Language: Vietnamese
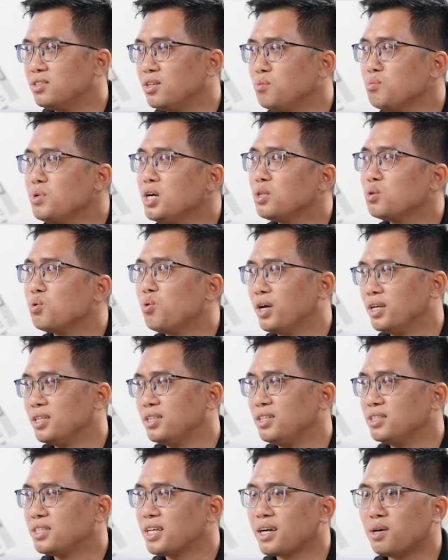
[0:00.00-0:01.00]
dưới mười tuổi
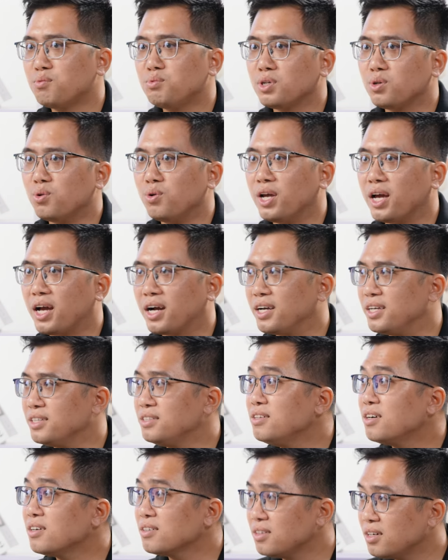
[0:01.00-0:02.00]
thì sẽ không được ngồi hàng
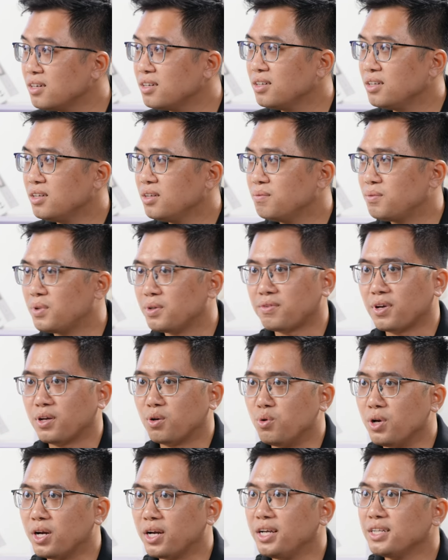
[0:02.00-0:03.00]
ghế trước nữa và
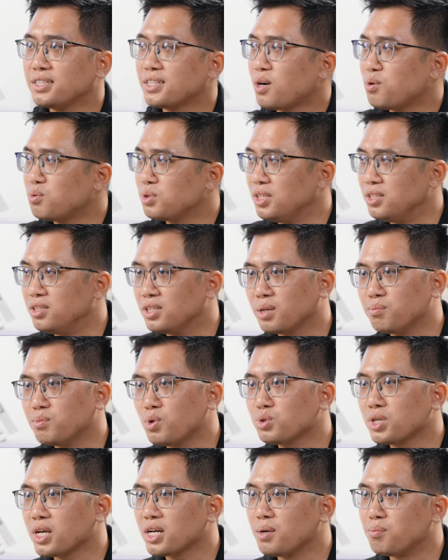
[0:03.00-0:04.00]
phải ngồi hàng ghế sau, thì những cái
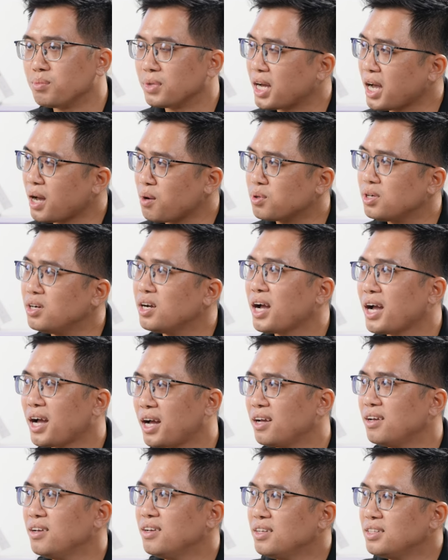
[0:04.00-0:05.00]
mẫu xe gầm cao cỡ
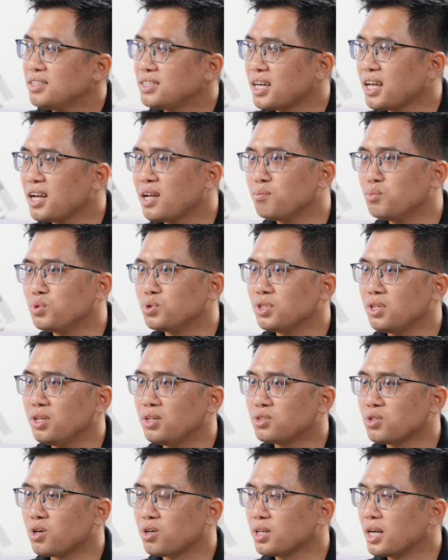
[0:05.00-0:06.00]
A sẽ là một sự
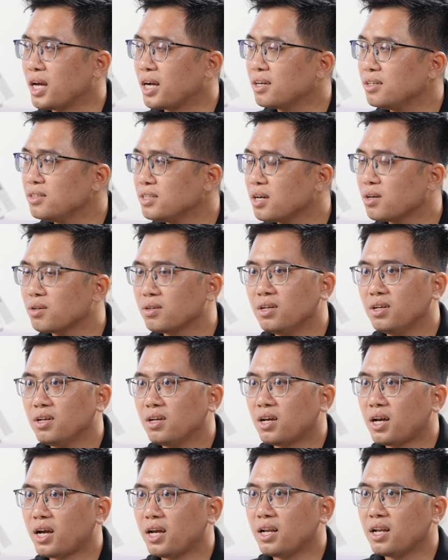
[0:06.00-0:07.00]
lựa chọn đáng cân nhắc.
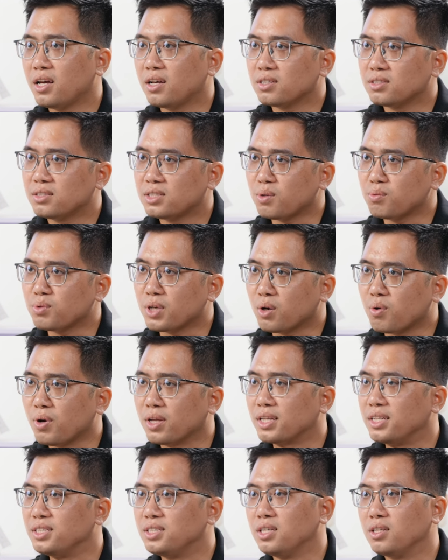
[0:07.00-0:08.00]
Hay là trong cái
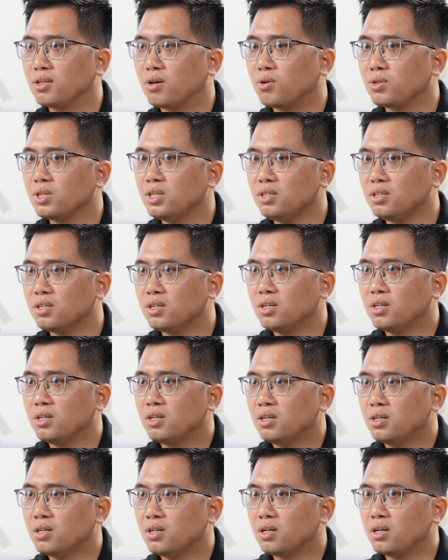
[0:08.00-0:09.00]
khoản tài chính đó thì
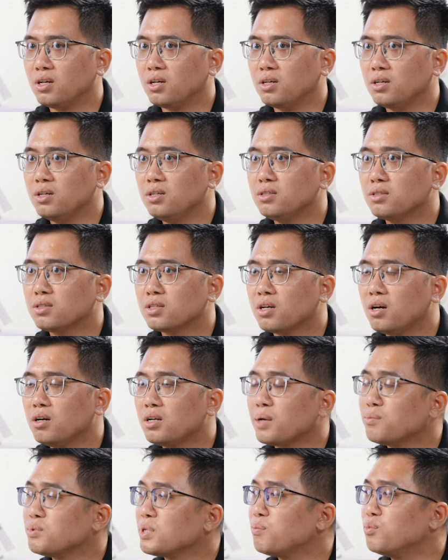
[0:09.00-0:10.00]
uh, hơn
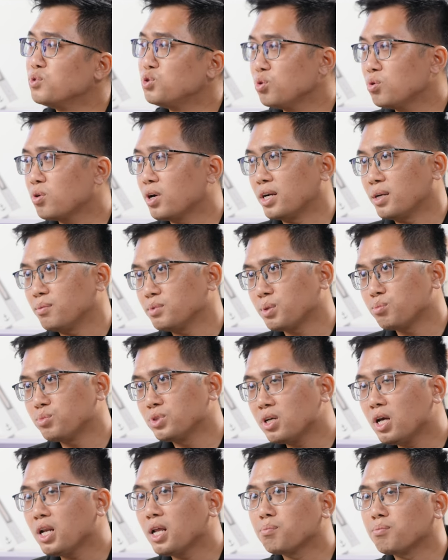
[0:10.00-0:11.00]
hơn năm trăm một chút, khoảng năm
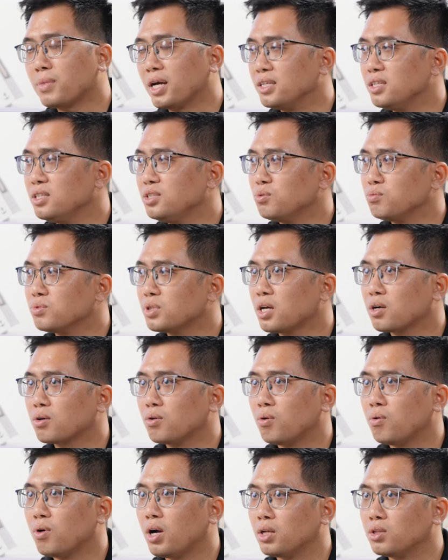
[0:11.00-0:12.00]
trăm rưỡi lăn bánh thì chúng ta
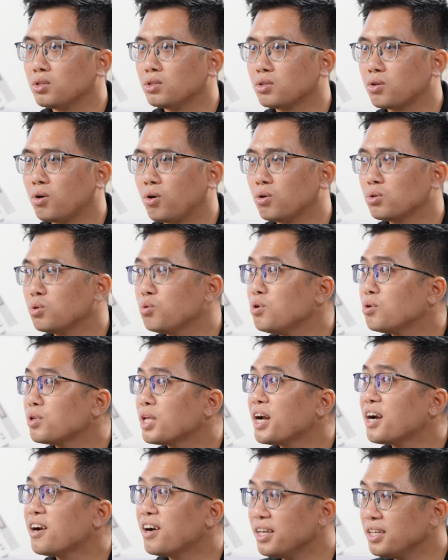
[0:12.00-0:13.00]
có khoảng có
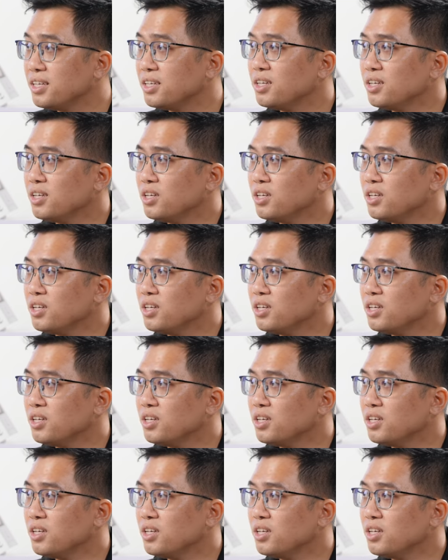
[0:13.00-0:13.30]
Toyota Raize.